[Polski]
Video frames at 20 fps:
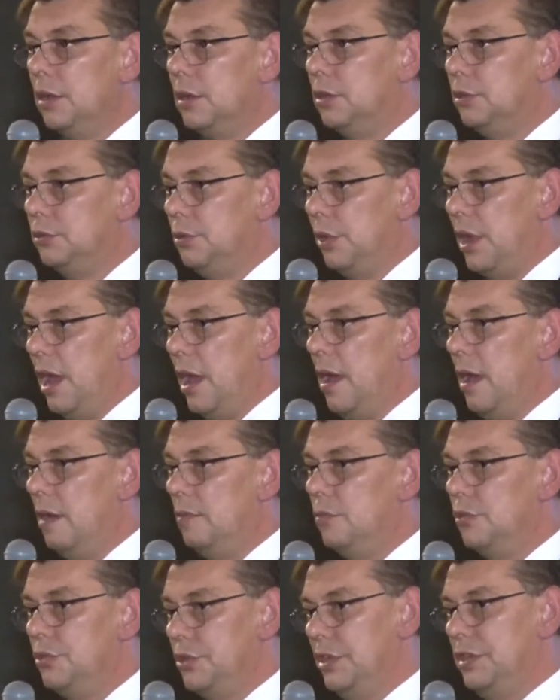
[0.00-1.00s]

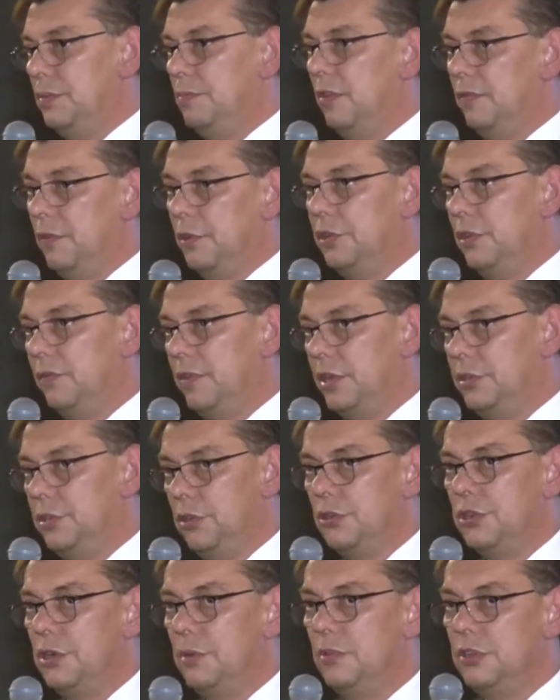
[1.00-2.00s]
która może spowodować
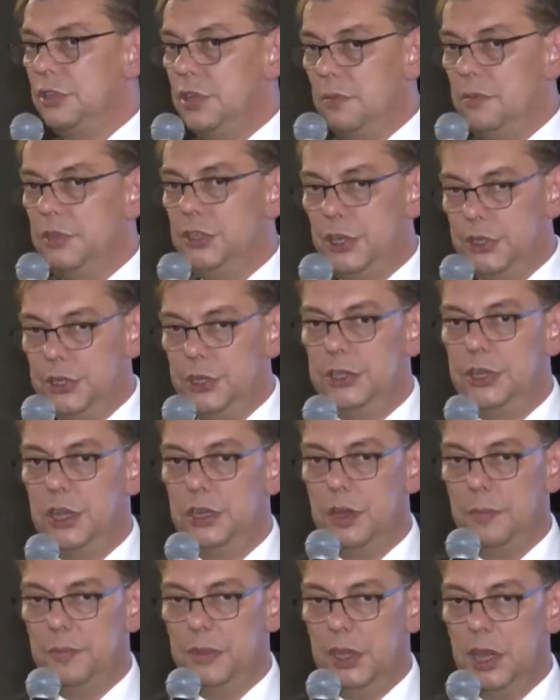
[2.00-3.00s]
to, że będziemy cieszyć
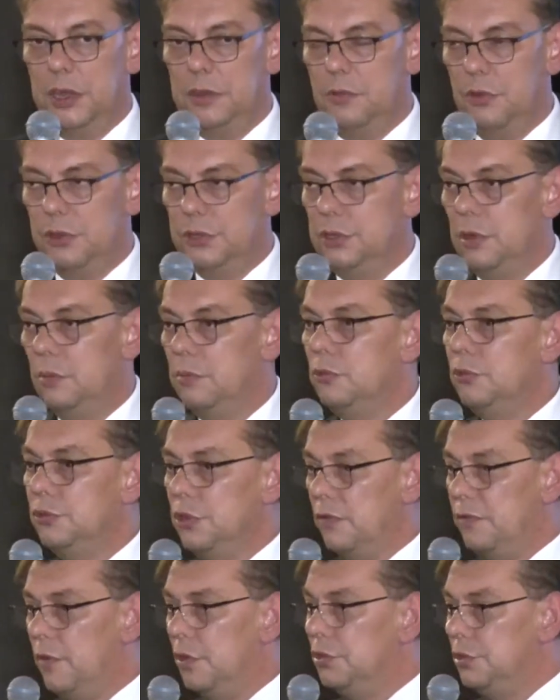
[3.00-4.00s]
się niepodległością.
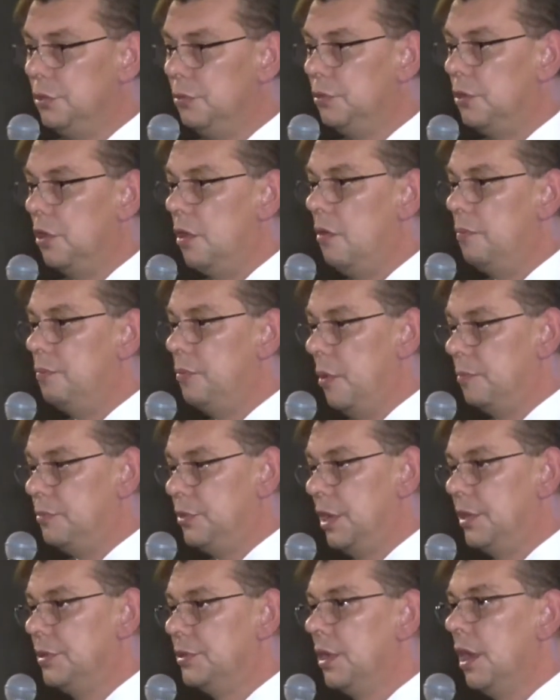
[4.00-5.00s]
Udowodnił to
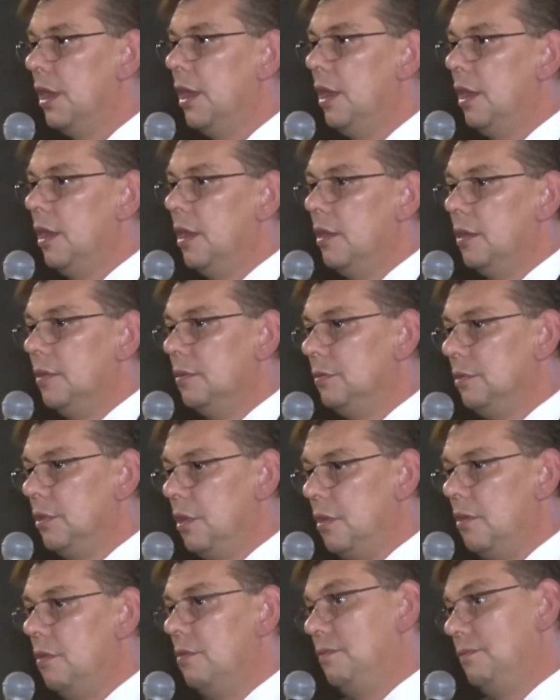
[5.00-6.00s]
poprzez
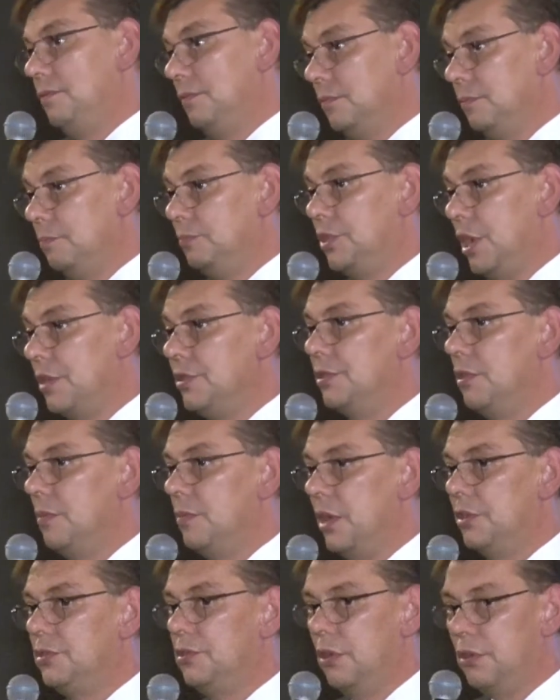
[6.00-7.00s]
no,
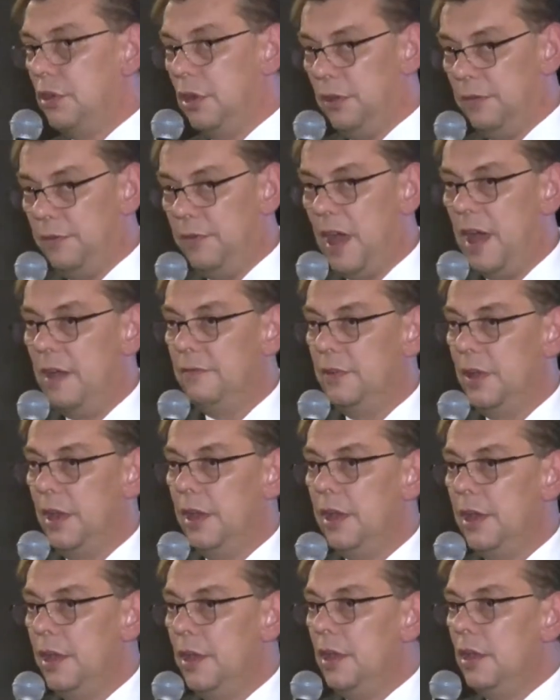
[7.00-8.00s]
często bardzo
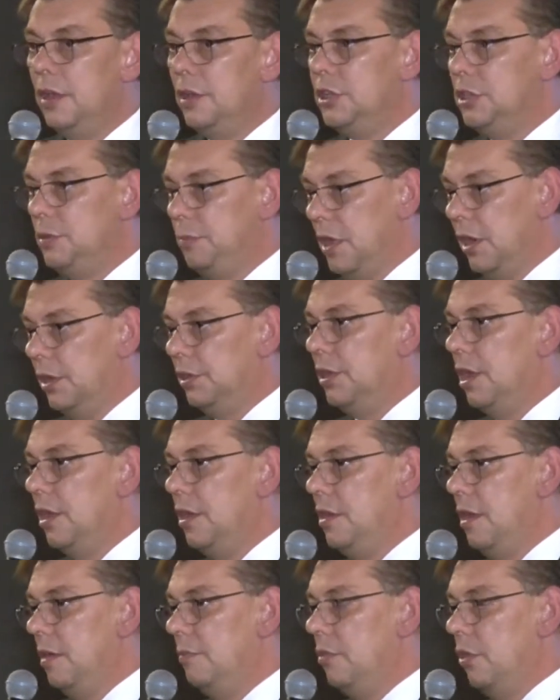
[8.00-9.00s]
krwawe,
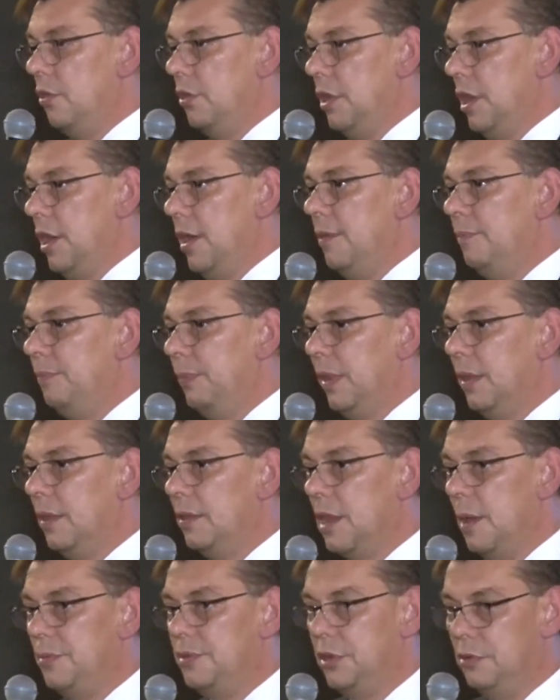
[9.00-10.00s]
śmiertelne boje,
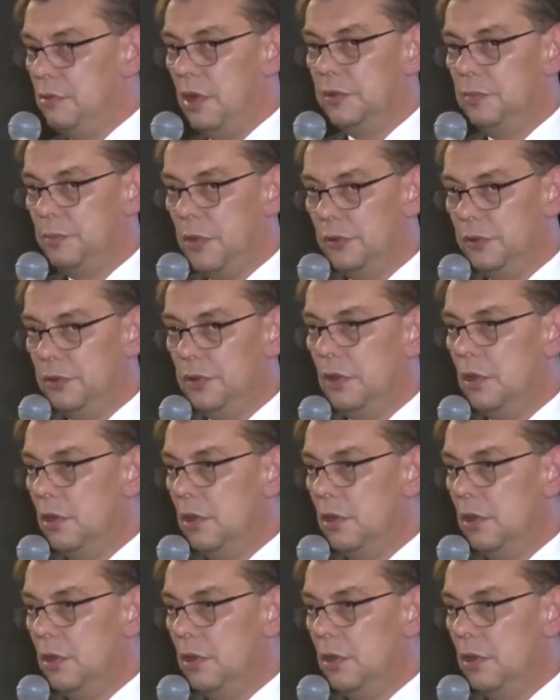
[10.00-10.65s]
na przykład pod